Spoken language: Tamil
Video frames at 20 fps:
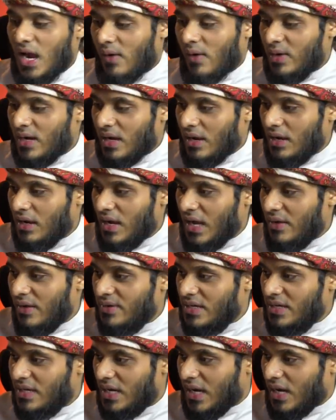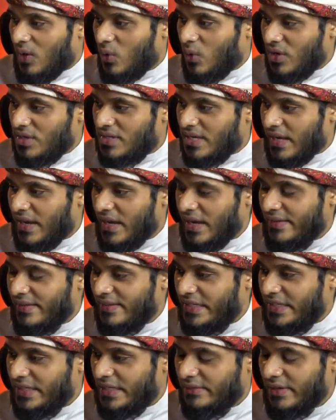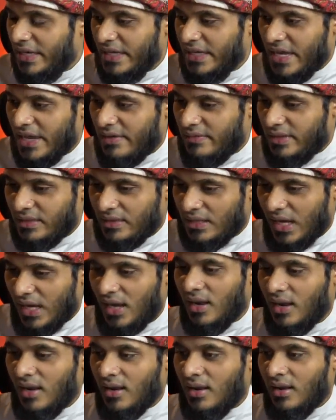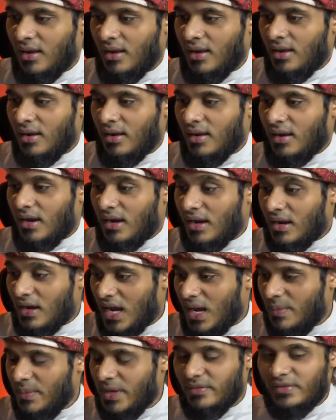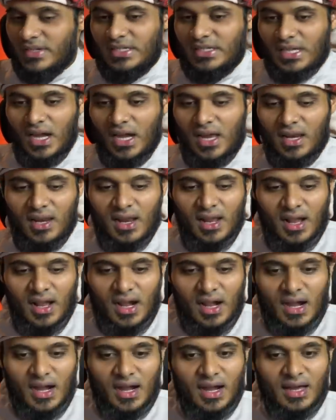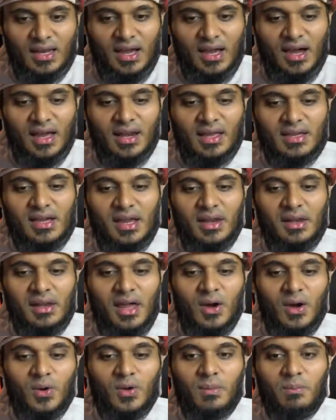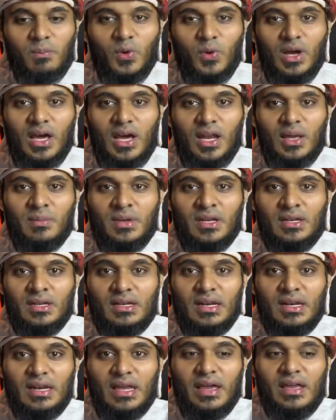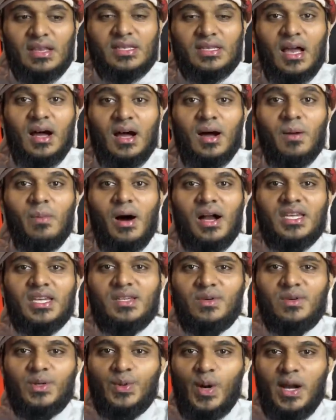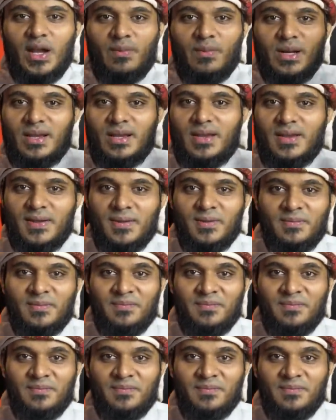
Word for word: அவன் அல்லாவிற்காக ஒரு செயலை விட்டு வெளியே வந்தால் ஹராமை விட்டால் ஹலாலை அல்லாஹ் ரப்புலாலமின் லேசாக மாற்றி விடுவான் அவனுக்கு